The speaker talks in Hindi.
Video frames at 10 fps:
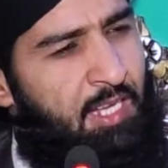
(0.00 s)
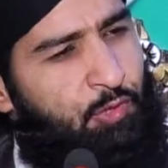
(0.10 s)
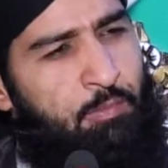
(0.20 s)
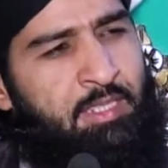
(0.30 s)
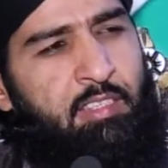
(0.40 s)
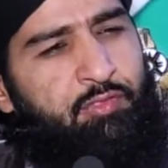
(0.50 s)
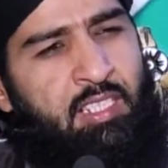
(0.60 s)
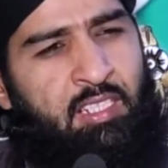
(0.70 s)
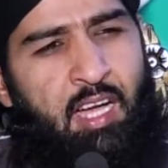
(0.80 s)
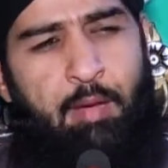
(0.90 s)
चला तो मैं सिर्फ
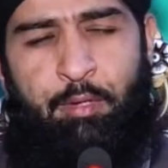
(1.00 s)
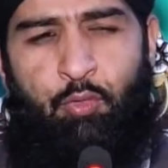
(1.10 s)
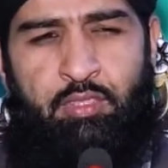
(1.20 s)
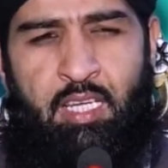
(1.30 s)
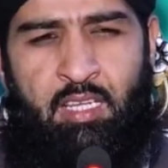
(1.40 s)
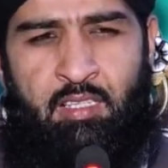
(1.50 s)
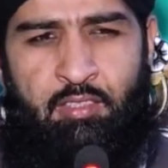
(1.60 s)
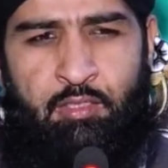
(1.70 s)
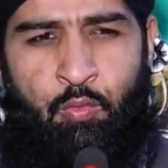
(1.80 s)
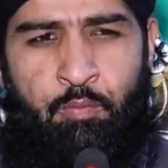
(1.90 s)
तनख्वाह पर गुजारा
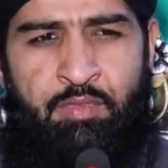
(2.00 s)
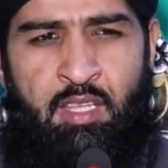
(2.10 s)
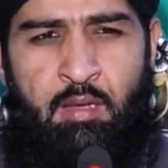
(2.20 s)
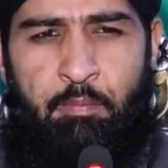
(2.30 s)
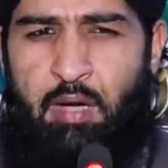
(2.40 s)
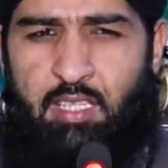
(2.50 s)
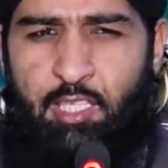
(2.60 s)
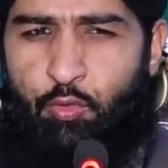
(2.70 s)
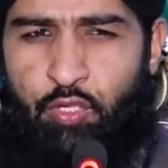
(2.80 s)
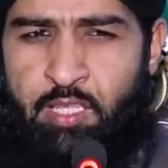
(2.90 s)
करता हूँ
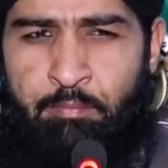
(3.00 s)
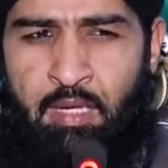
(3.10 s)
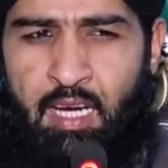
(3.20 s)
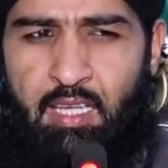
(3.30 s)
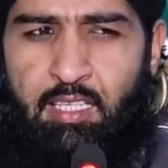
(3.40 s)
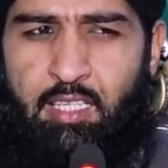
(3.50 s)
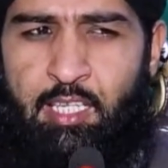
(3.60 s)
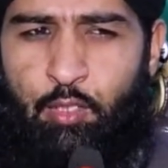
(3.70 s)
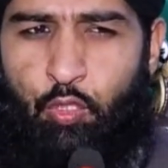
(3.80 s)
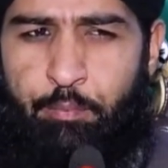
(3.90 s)
बाकी कोई माल
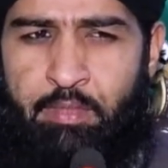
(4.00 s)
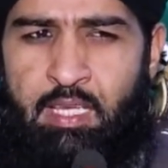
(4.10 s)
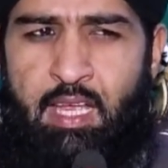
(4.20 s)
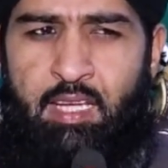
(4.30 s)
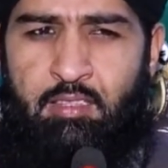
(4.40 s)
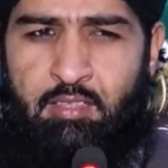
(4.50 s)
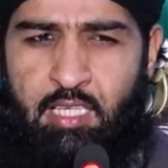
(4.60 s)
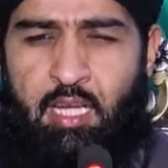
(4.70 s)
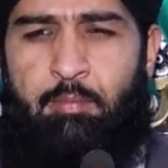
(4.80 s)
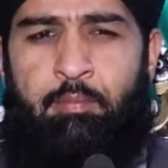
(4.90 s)
एक रुपया एक
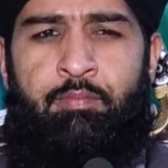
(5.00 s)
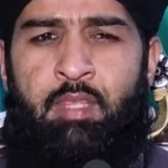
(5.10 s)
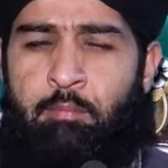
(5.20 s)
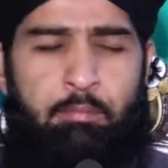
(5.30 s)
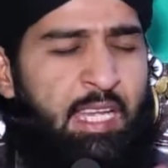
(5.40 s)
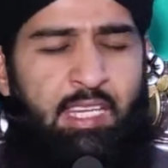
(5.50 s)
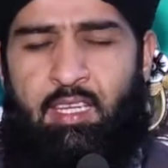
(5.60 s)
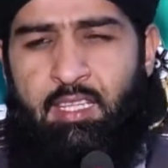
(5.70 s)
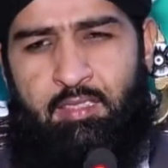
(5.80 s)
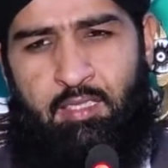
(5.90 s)
दिरहम मैं नहीं
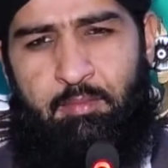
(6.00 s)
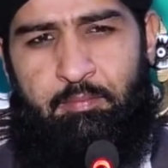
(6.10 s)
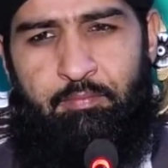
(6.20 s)
लेता